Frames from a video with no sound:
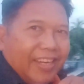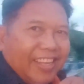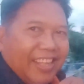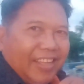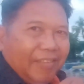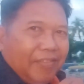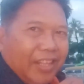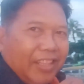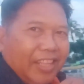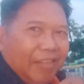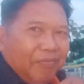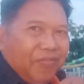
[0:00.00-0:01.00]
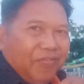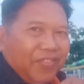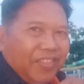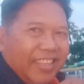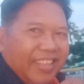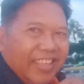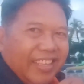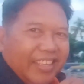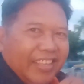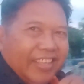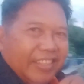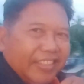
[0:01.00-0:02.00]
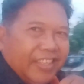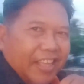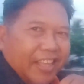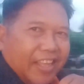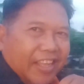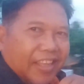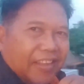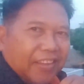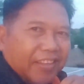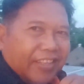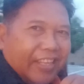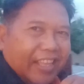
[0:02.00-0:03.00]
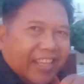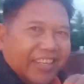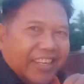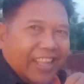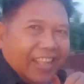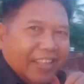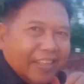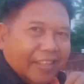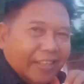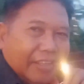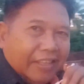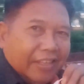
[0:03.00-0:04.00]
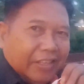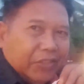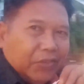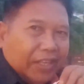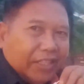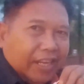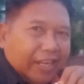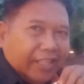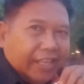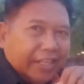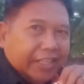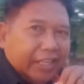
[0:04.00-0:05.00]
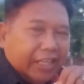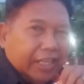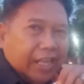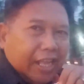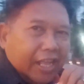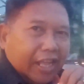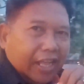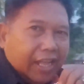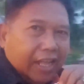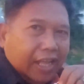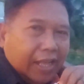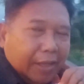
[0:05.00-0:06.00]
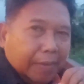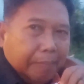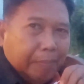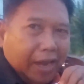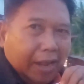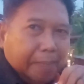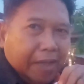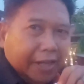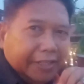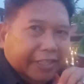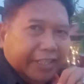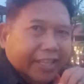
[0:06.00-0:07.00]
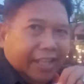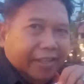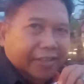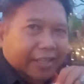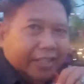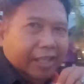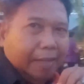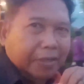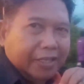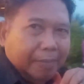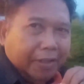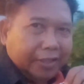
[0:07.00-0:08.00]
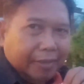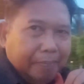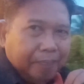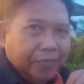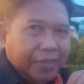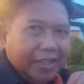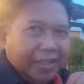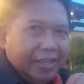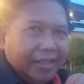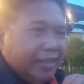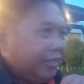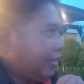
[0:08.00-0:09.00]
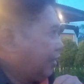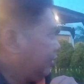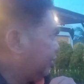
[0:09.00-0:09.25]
Nah, mantap bisa Nah inilah suasananya di uh, malam hari ini ya. Kita bersama di nah,